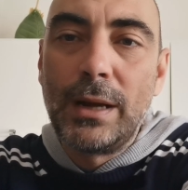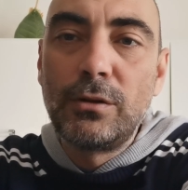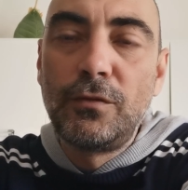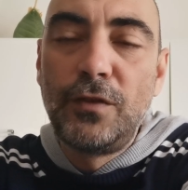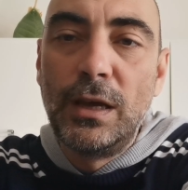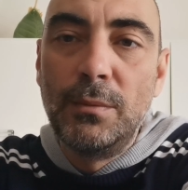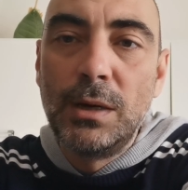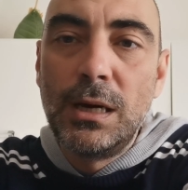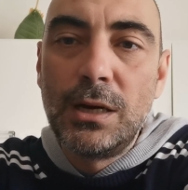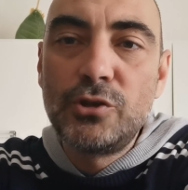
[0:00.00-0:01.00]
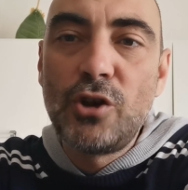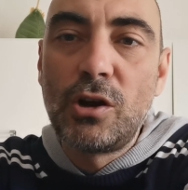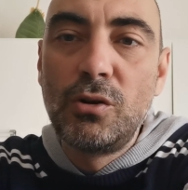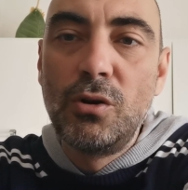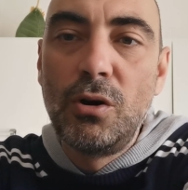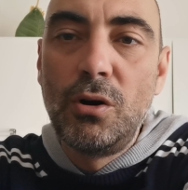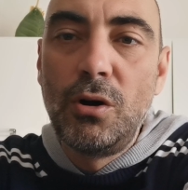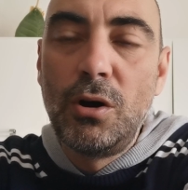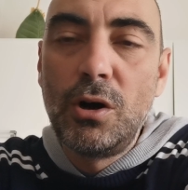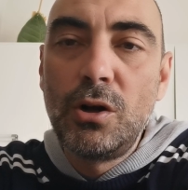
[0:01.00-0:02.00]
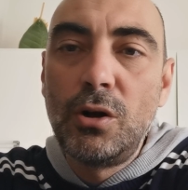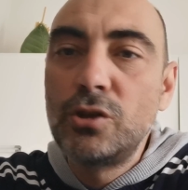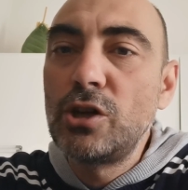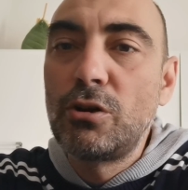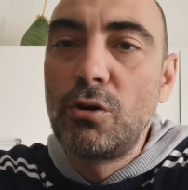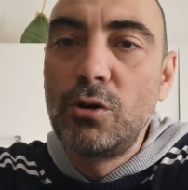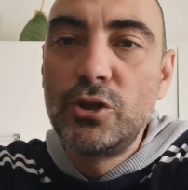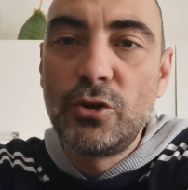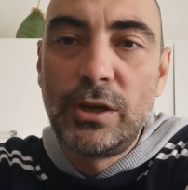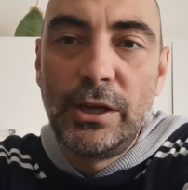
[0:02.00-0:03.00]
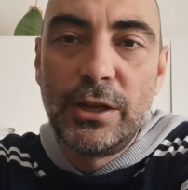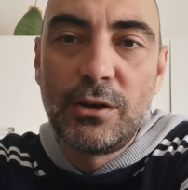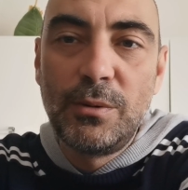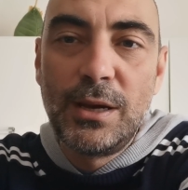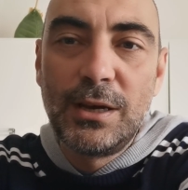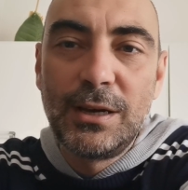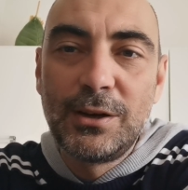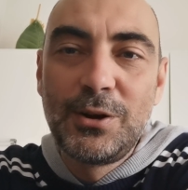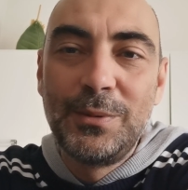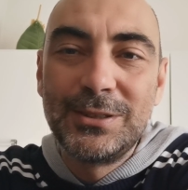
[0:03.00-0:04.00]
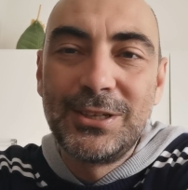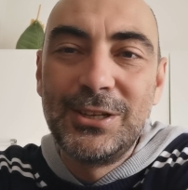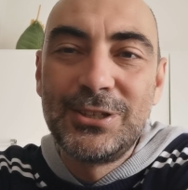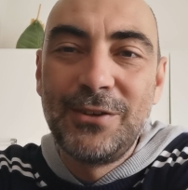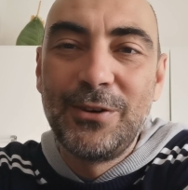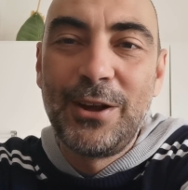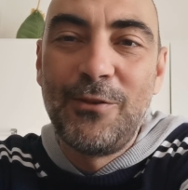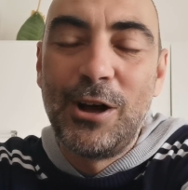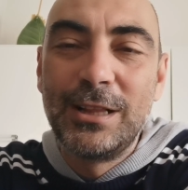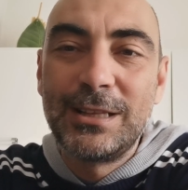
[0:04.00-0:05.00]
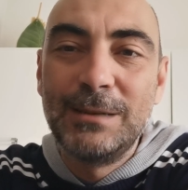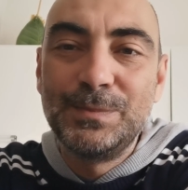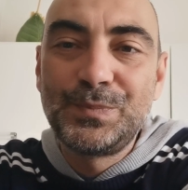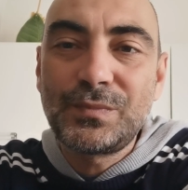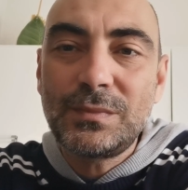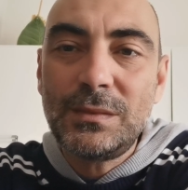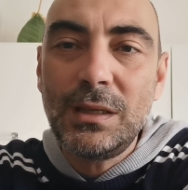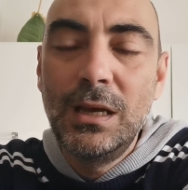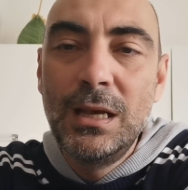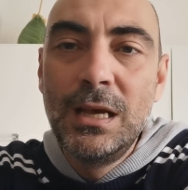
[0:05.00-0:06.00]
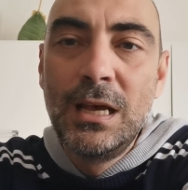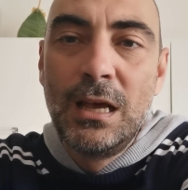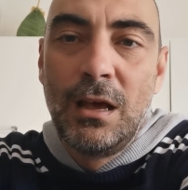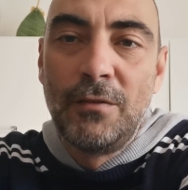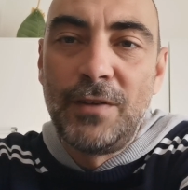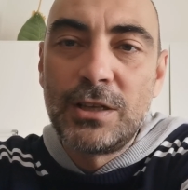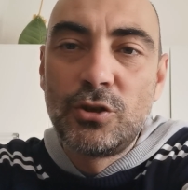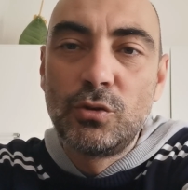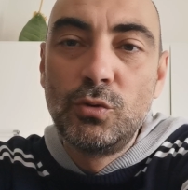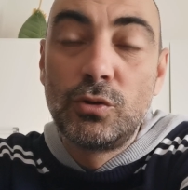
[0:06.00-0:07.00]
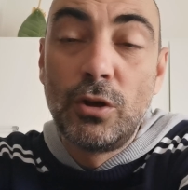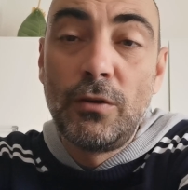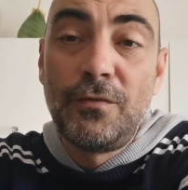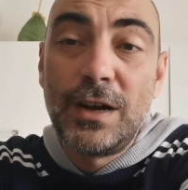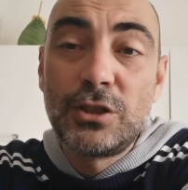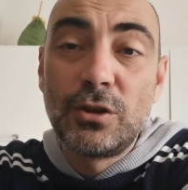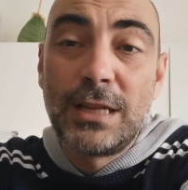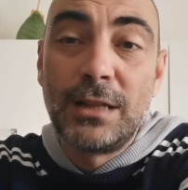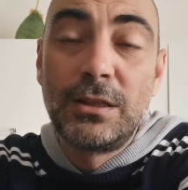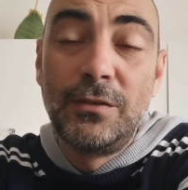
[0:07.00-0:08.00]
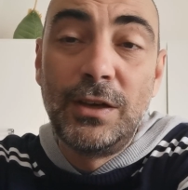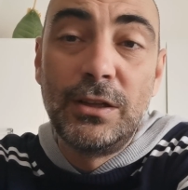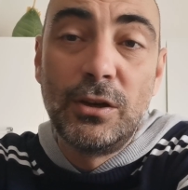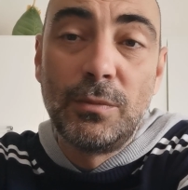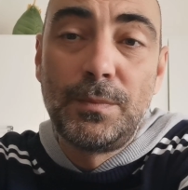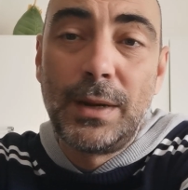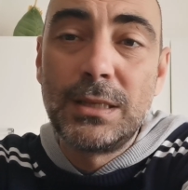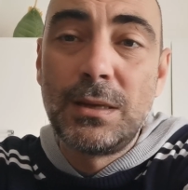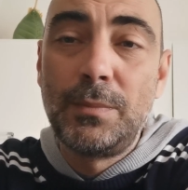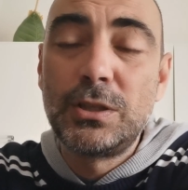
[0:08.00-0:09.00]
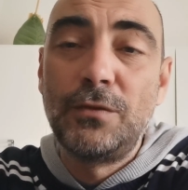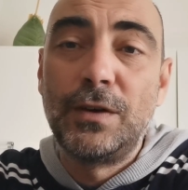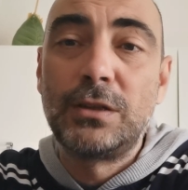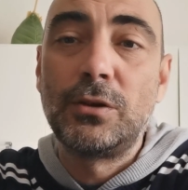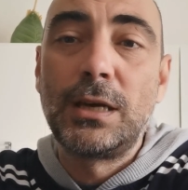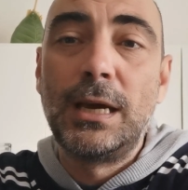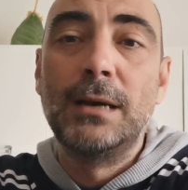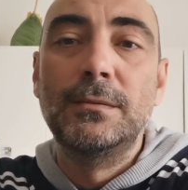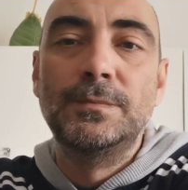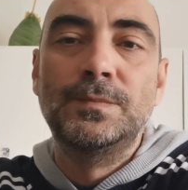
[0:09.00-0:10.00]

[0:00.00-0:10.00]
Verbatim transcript: guardo film, gioco, gioco coi giochini, come, come si diceva una volta, faccio tutto, non faccio tanti video per il semplice fatto che